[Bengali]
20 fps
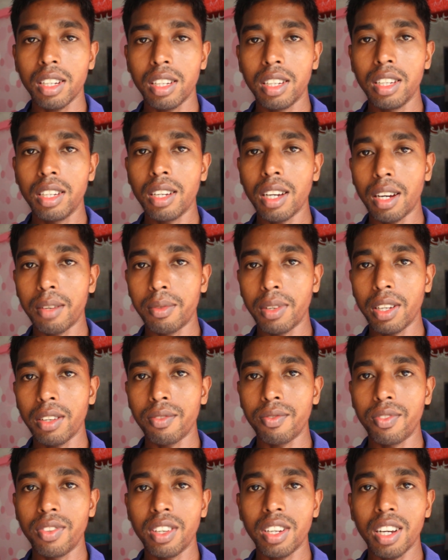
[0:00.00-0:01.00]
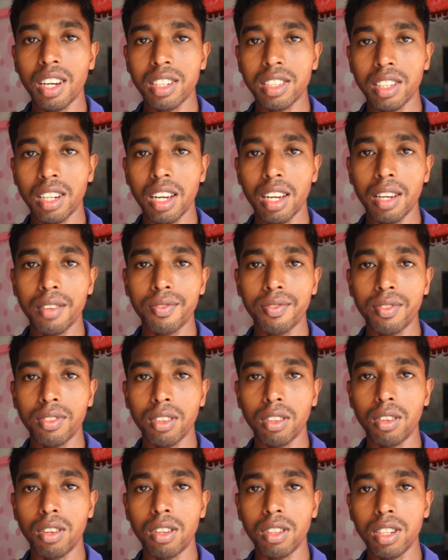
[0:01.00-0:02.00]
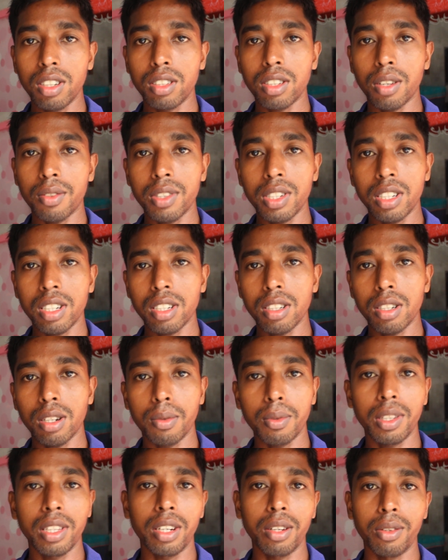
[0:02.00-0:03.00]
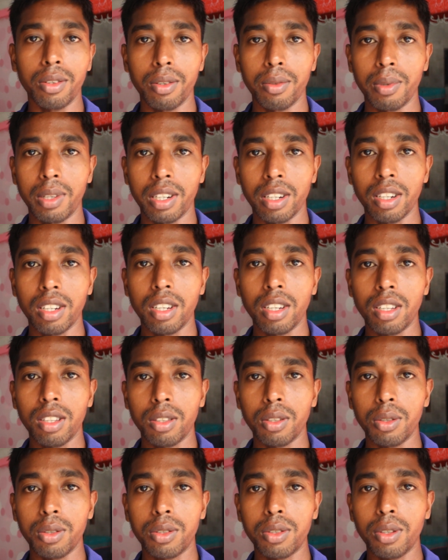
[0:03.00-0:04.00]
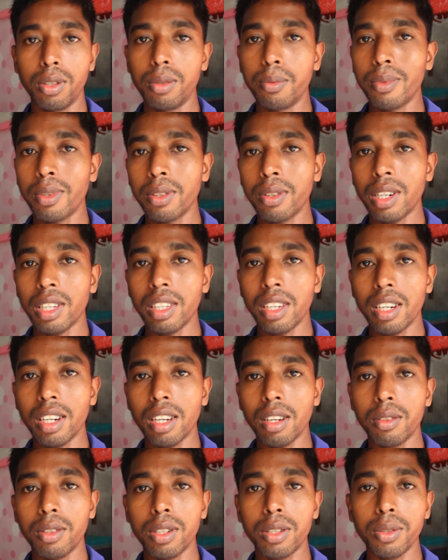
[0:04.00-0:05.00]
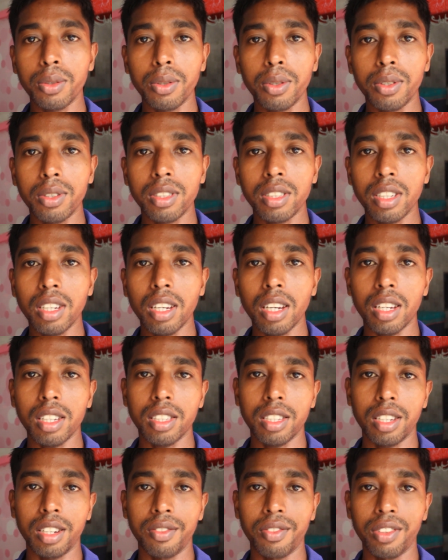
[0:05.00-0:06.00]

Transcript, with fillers: কিভাবে বিকাশ অ্যাপ লগ ইন সমস্যার সমাধান করবেন তো চলুন বন্ধুরা দেরি না করে শুরু করছি আজকের